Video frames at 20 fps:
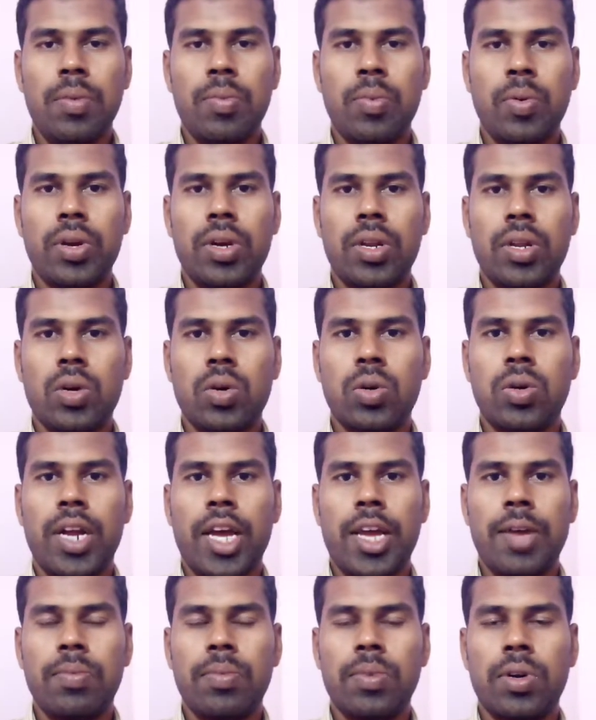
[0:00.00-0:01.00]
தள்ளி போயிட்டு
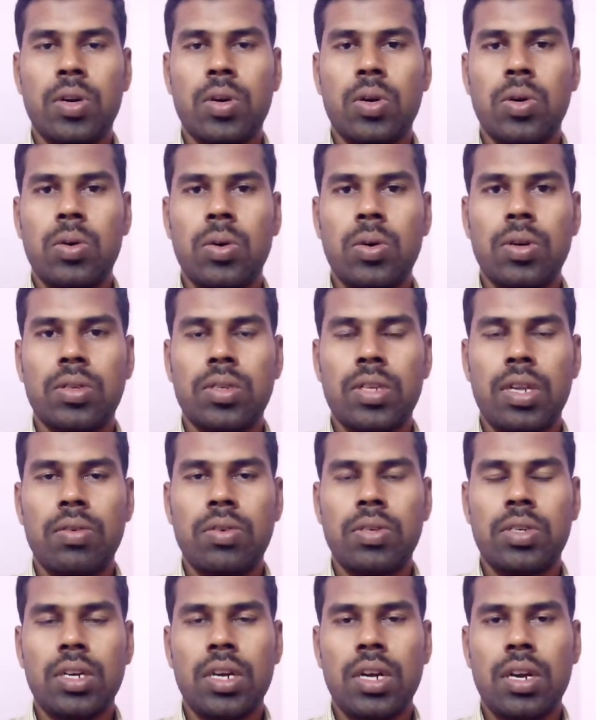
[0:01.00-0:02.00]
இருக்கும் டைம் எடுக்கும் சில
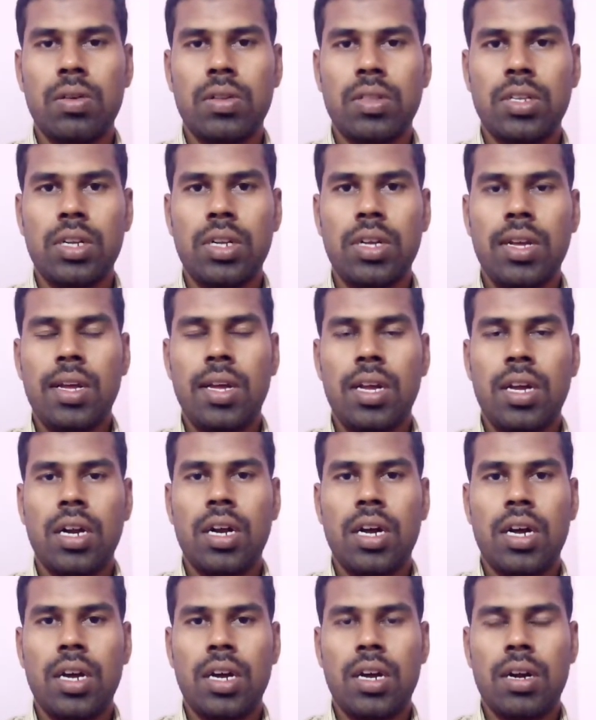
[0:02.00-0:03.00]
விஷயங்கள் வந்து
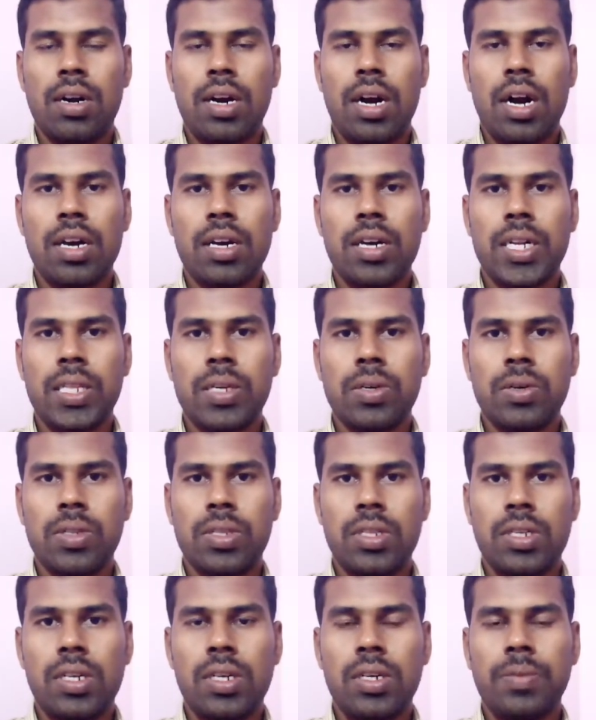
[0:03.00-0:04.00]
நடக்கிறதுக்கு
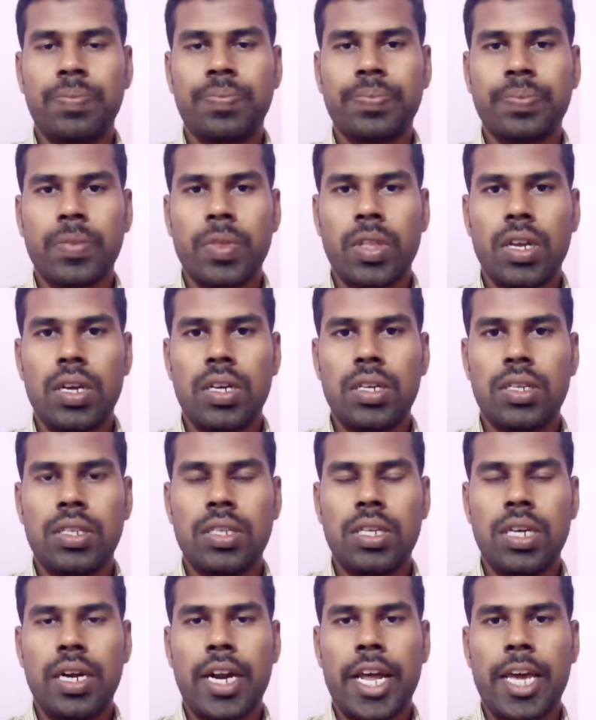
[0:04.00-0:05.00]
வந்துட்டு
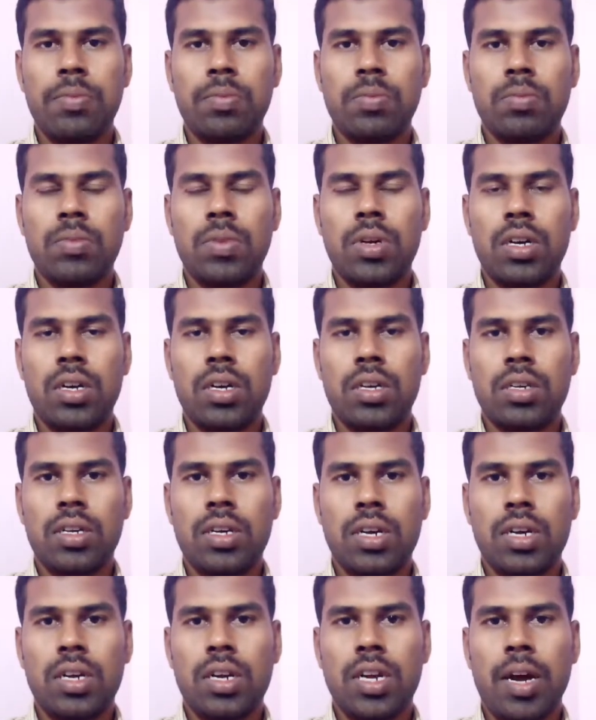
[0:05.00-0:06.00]
டைம்
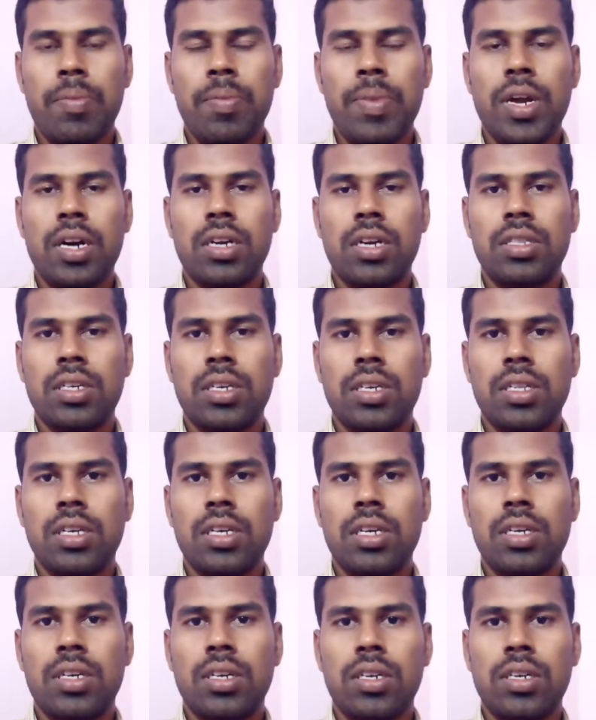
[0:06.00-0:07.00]
கம்மியாக
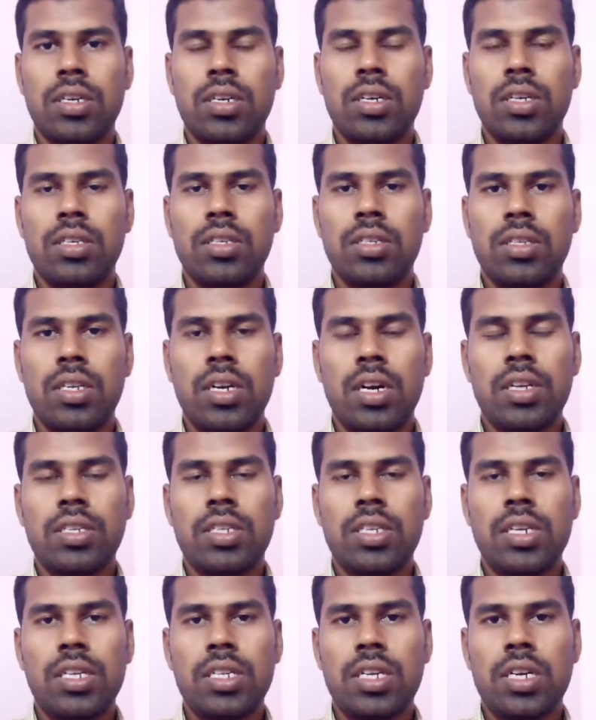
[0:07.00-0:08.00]
எடுத்துக்குது சின்ன
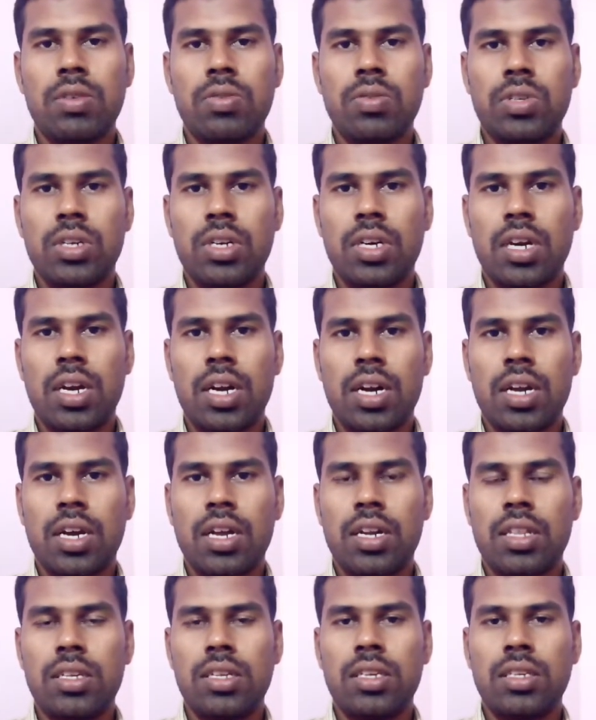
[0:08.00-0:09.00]
சின்ன சின்ன விஷயங்கள்
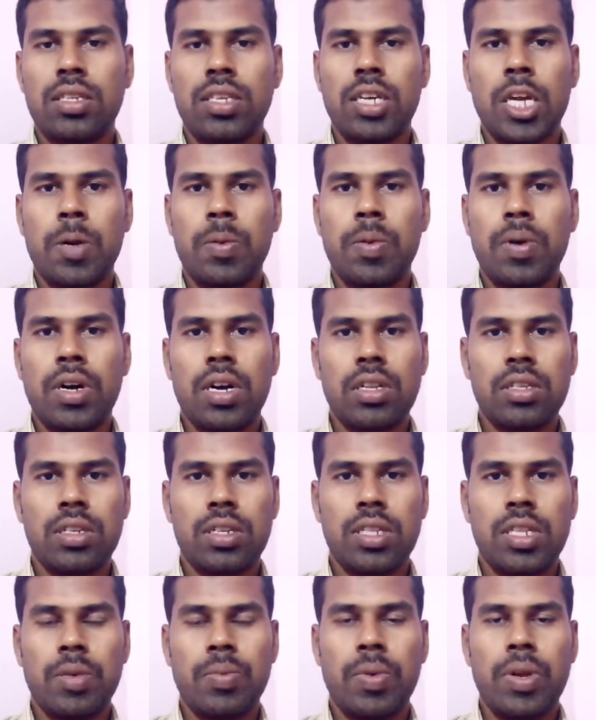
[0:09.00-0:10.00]
நடக்கிறது சீக்கிரமாக
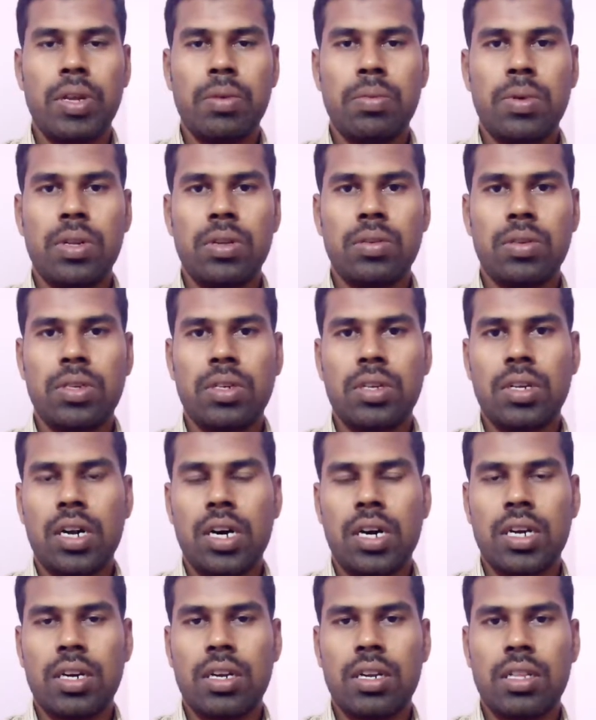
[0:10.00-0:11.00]
நடந்துடுது பெரிய பெரிய
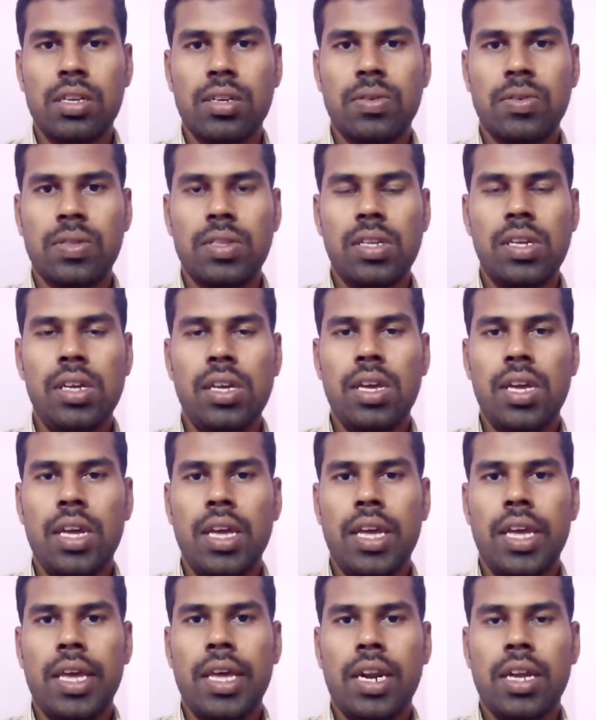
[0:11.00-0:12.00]
விஷயங்கள் நடக்கிறதுக்கு வந்து
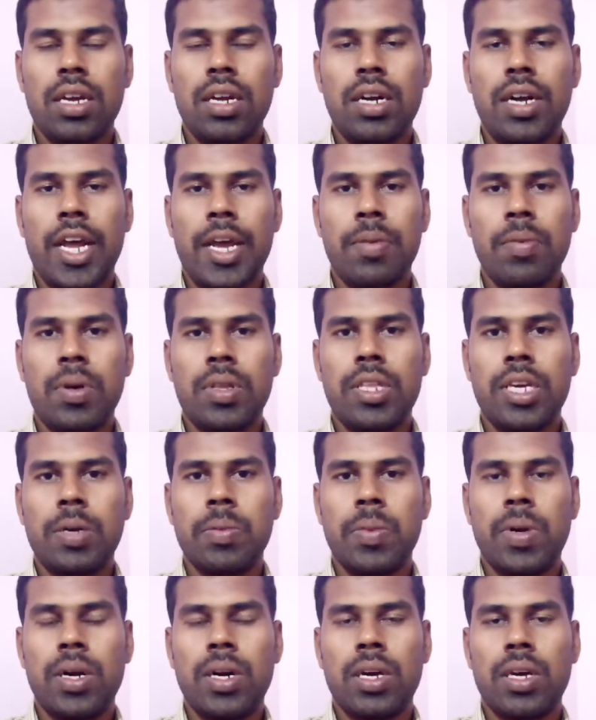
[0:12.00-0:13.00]
எனக்கு டைம்
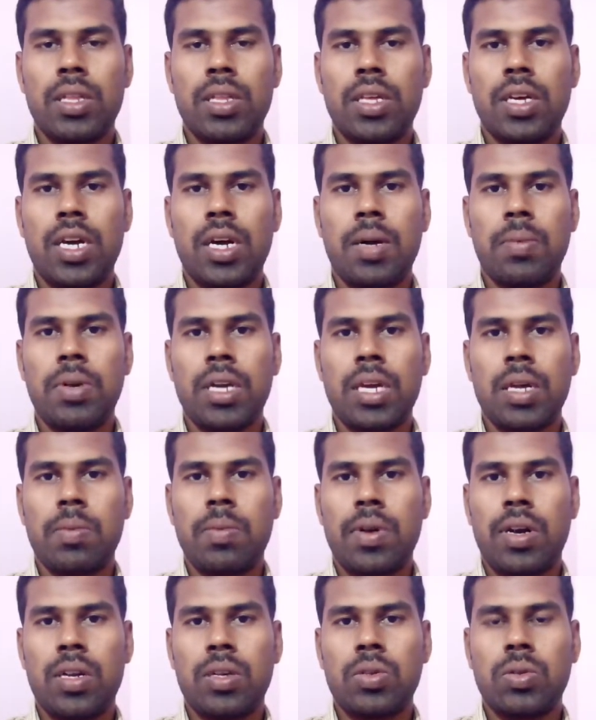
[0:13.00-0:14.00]
அதிகமாக எடுக்குது
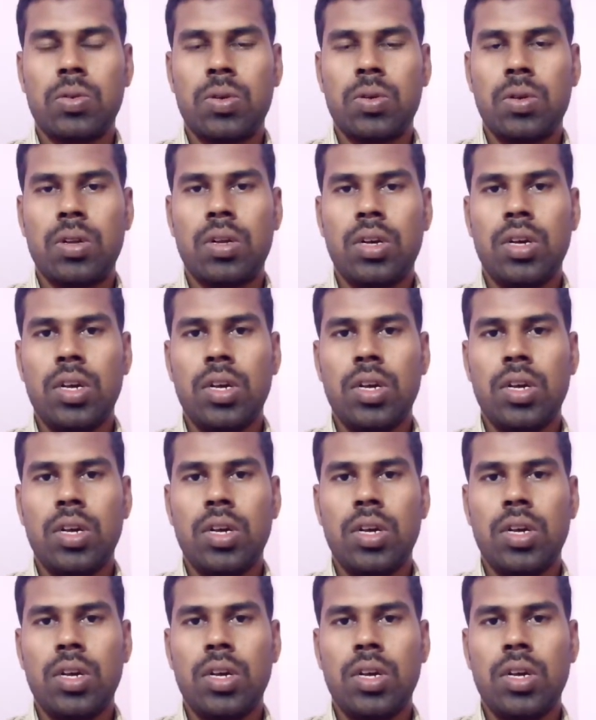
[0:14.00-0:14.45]
அப்படிங்கிற மாதிரிலாம் சொ